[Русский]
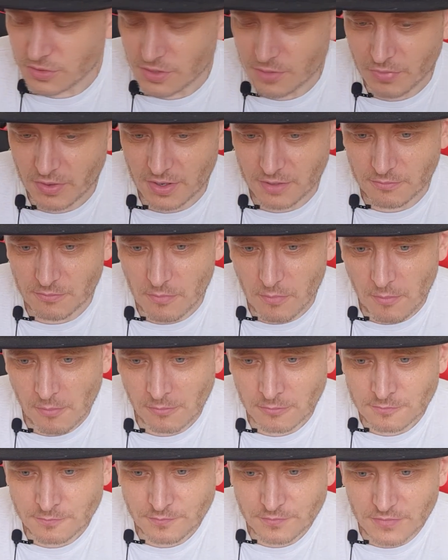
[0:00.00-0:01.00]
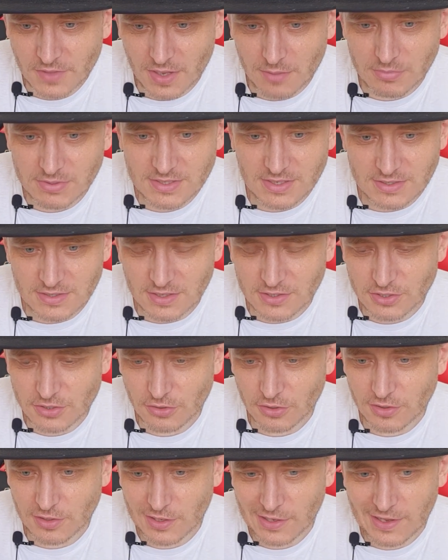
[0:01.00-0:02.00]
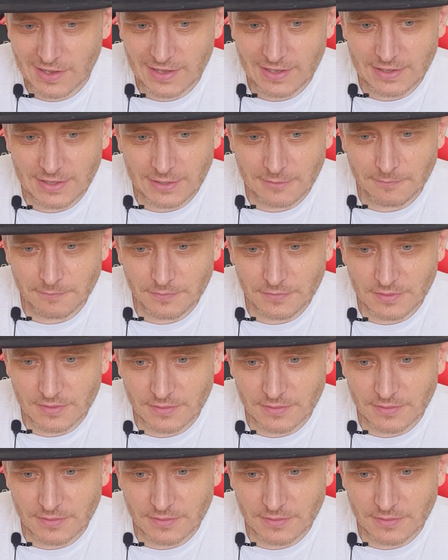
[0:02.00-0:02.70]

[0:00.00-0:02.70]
типа, я бы сказал, что это какая-то